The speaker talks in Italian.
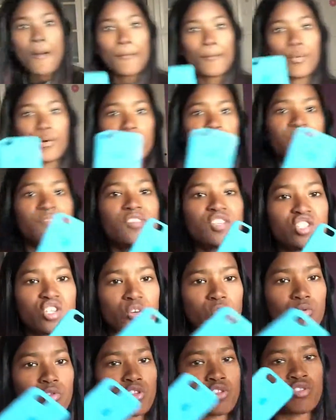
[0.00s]
poi
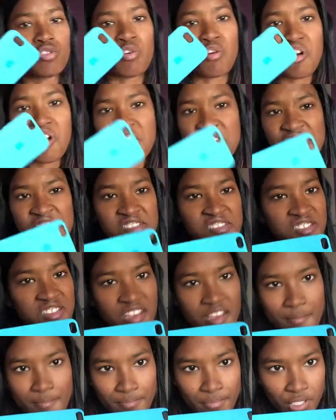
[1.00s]
invece questo è
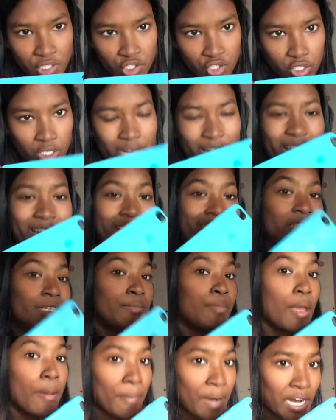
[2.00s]
semplice era di
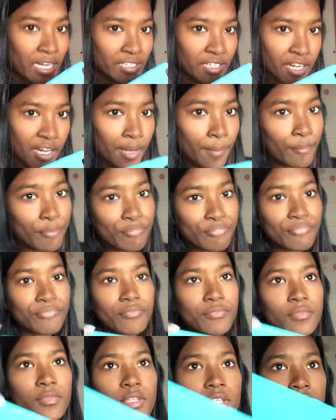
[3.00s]
mia madre
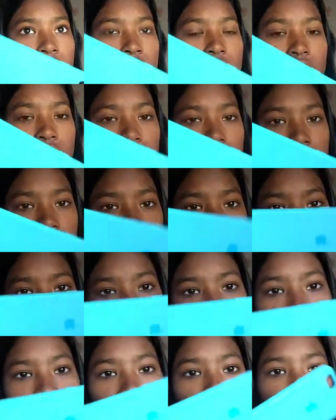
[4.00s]

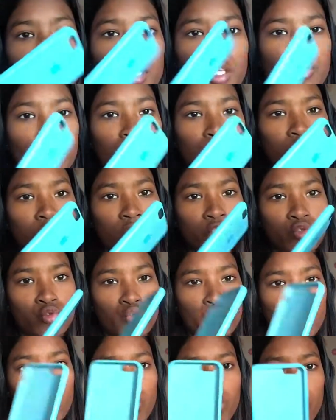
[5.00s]
e è tutto
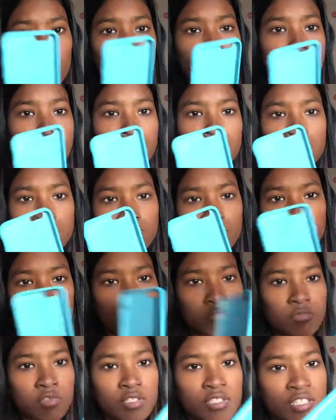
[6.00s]
azzurro
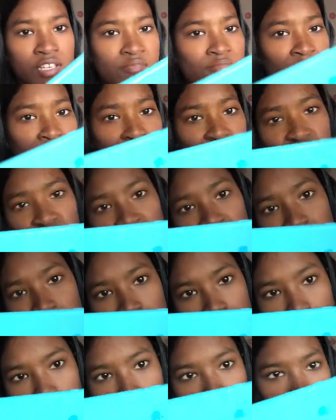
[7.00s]
semplice
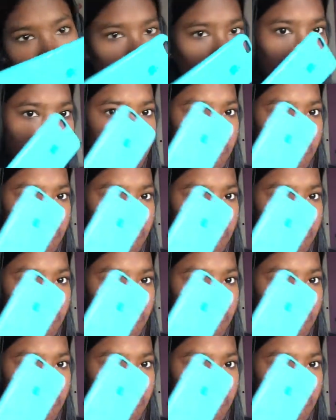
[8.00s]
sì